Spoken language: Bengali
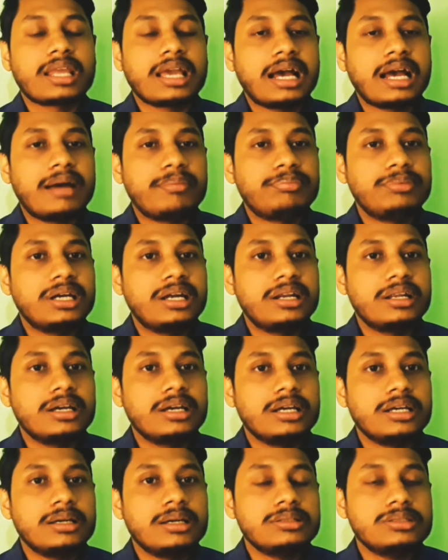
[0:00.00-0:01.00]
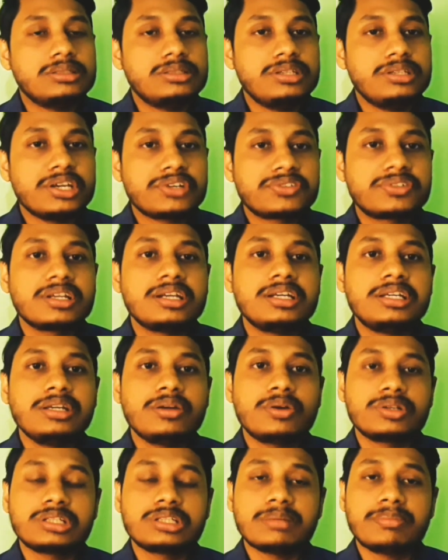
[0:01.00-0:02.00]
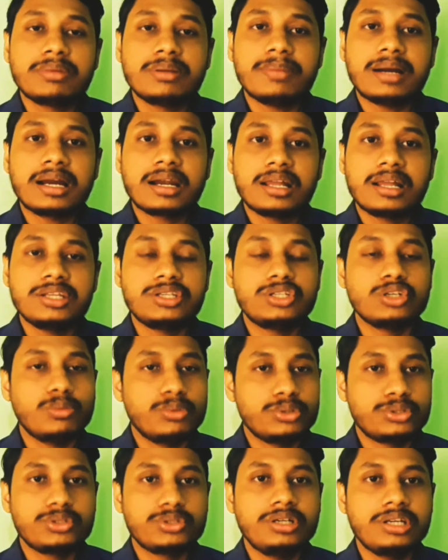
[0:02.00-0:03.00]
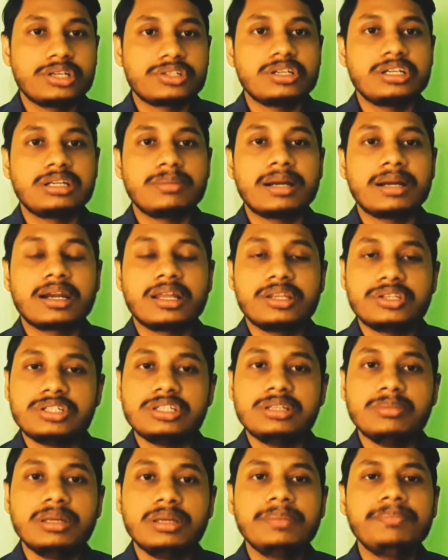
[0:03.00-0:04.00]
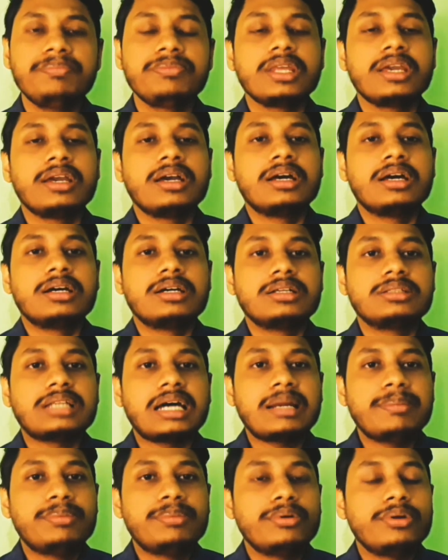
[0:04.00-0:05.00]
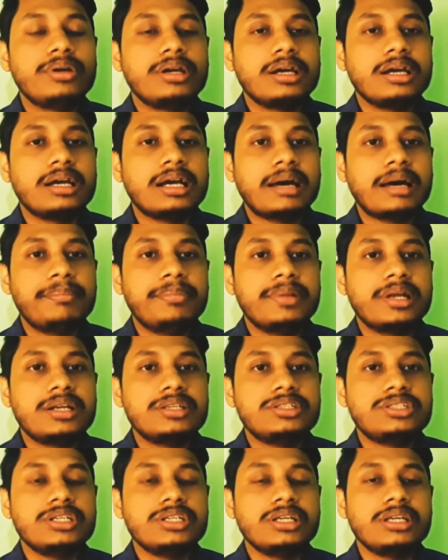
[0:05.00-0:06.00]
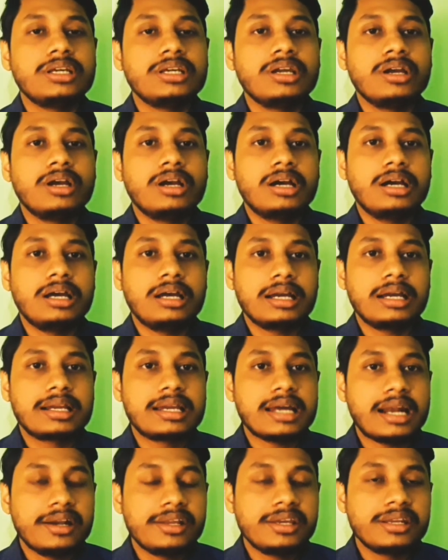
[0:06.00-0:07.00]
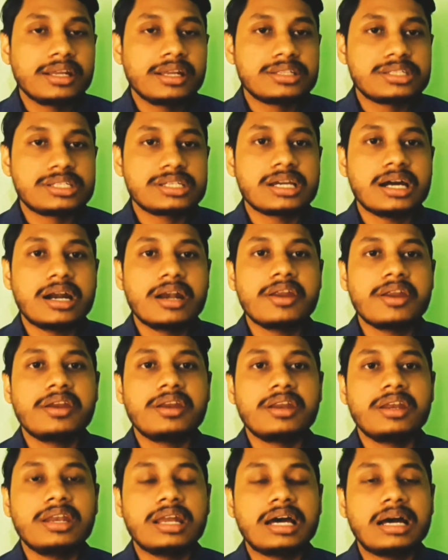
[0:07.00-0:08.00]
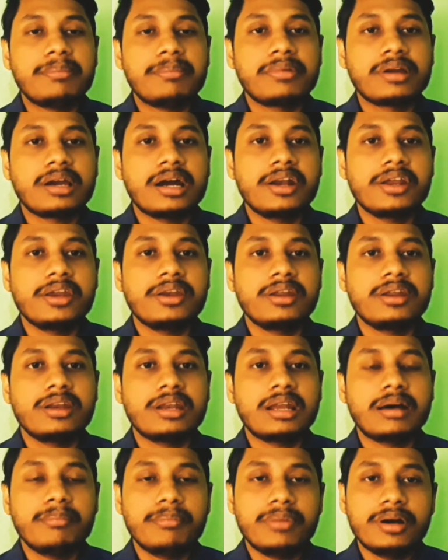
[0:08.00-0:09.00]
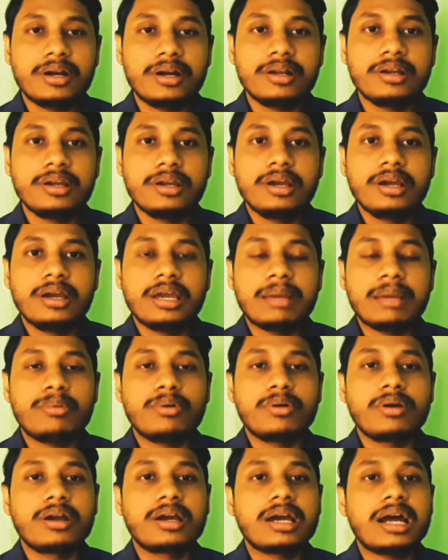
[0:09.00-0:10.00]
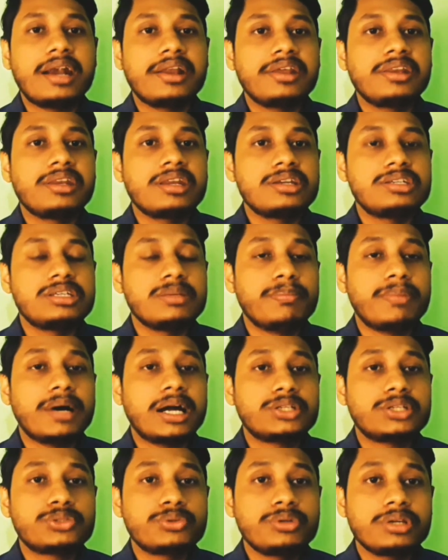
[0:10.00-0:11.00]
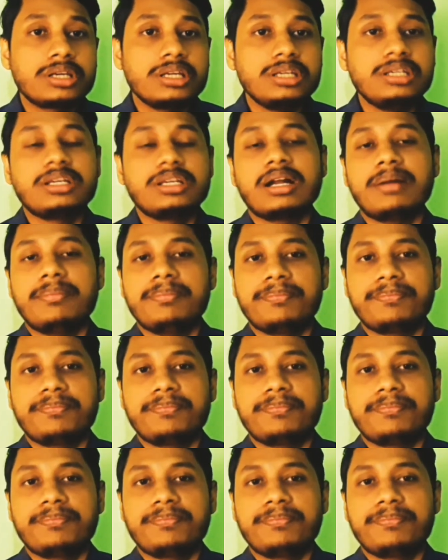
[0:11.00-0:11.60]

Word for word: আপনার ন্যাশনালিটি অর্থাৎ আপনি বাংলাদেশে অবশ্যই ন্যাশনালিটি বাংলাদেশি দিবেন তারপর আপনার যে গার্ডিয়ান আছে গার্ডিয়ানের নাম গার্ডিয়ানের নাম্বার এবং গার্ডিয়ানের যে বাৎসরিক ইনকাম